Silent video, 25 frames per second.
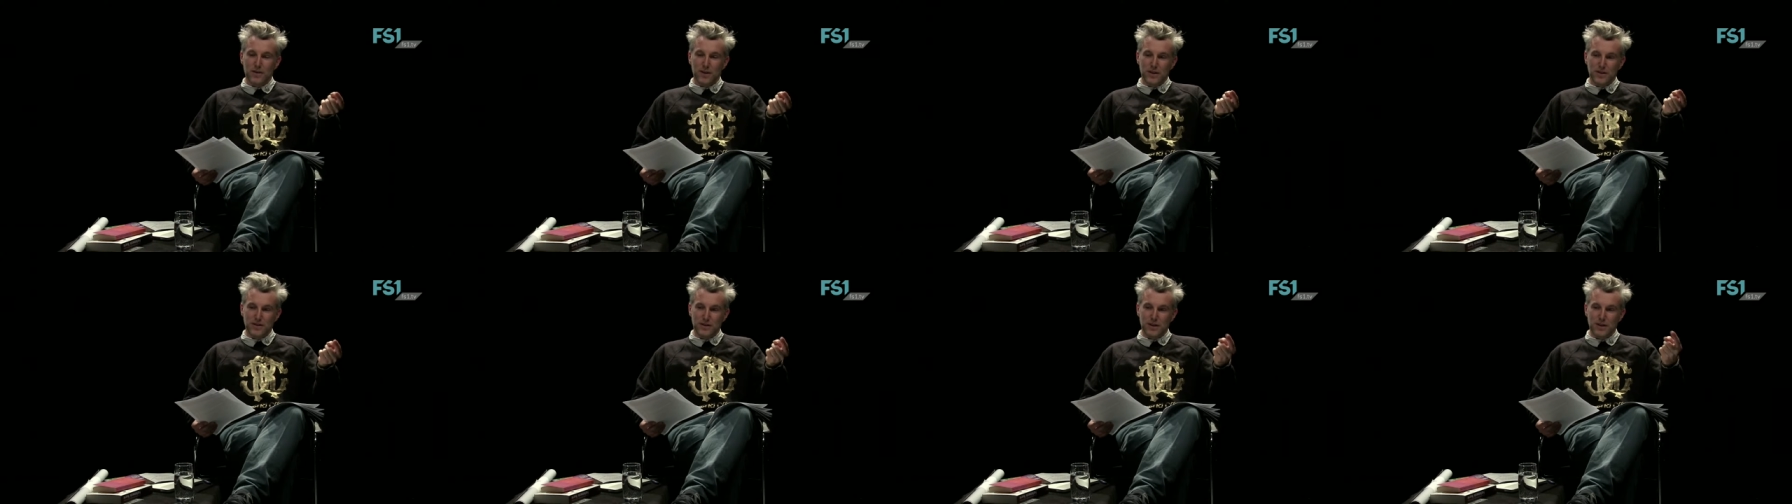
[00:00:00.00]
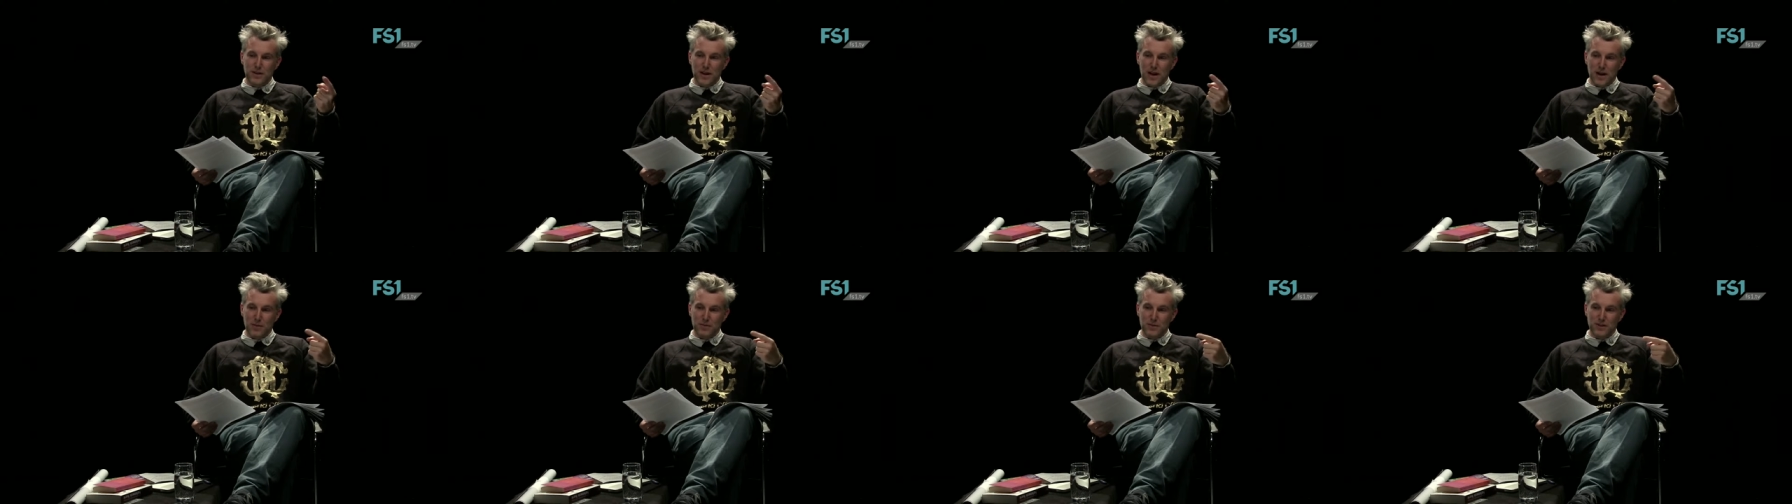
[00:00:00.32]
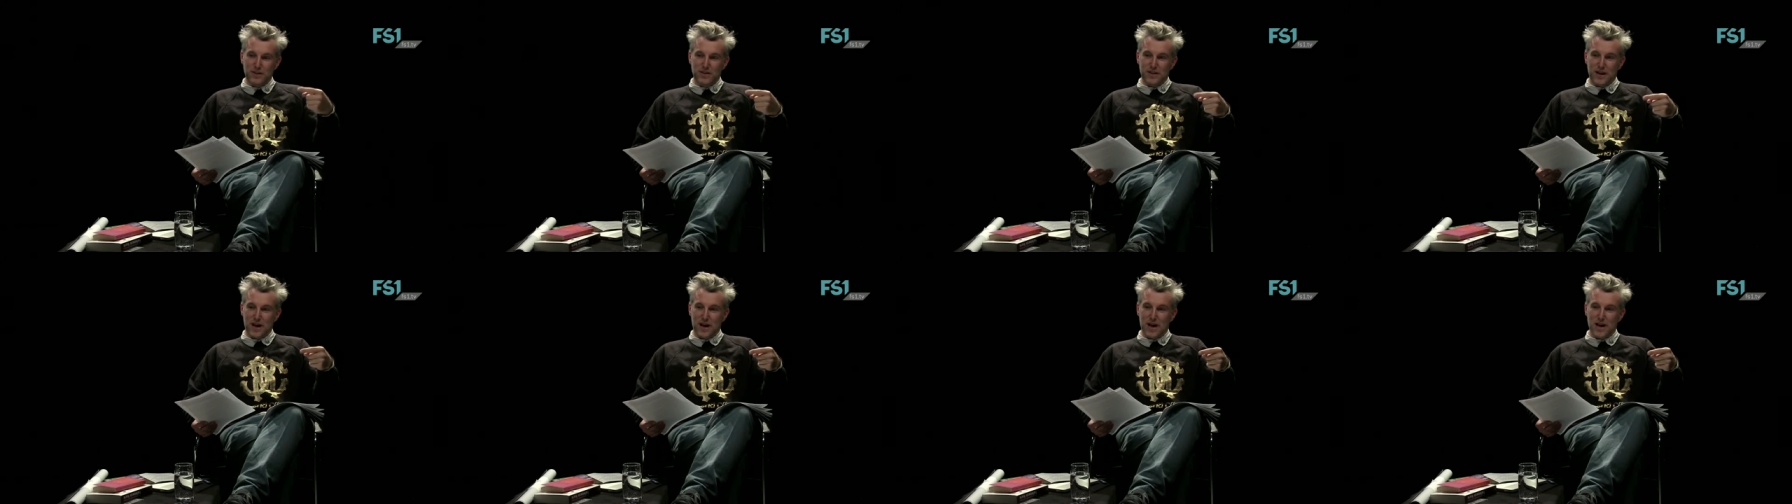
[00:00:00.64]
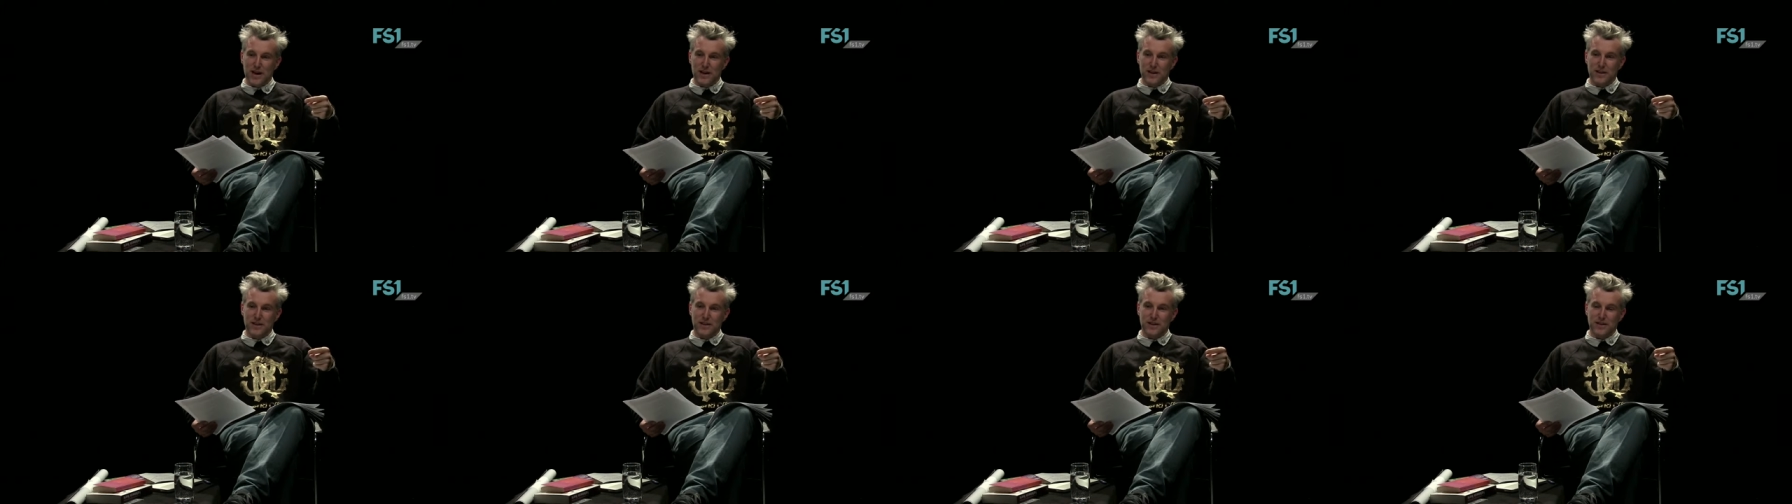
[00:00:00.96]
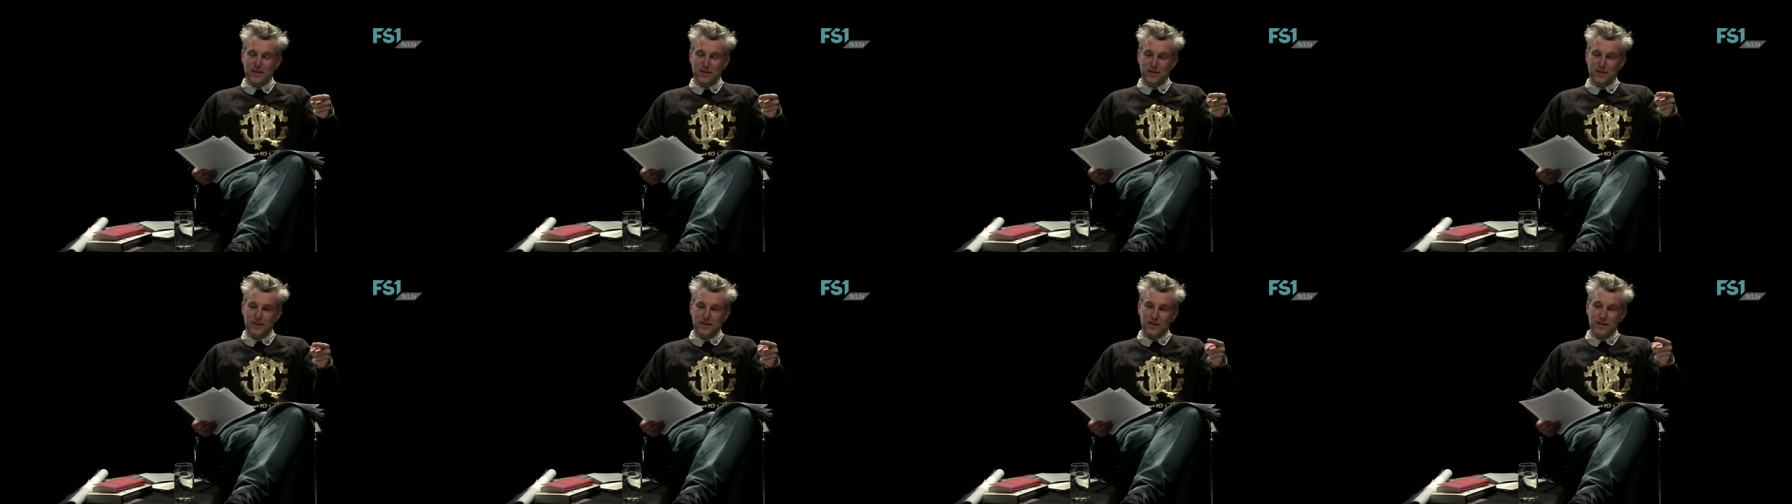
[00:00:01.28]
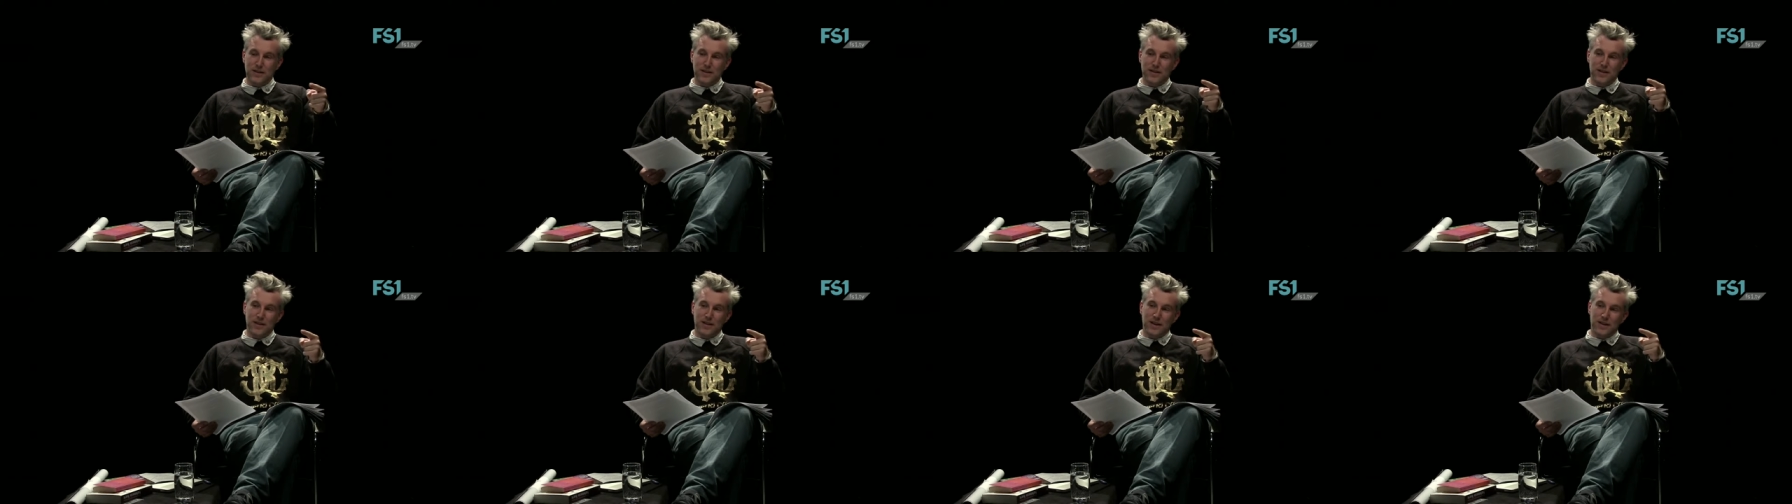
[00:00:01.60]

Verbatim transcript: will sie damit sagen, dass, die,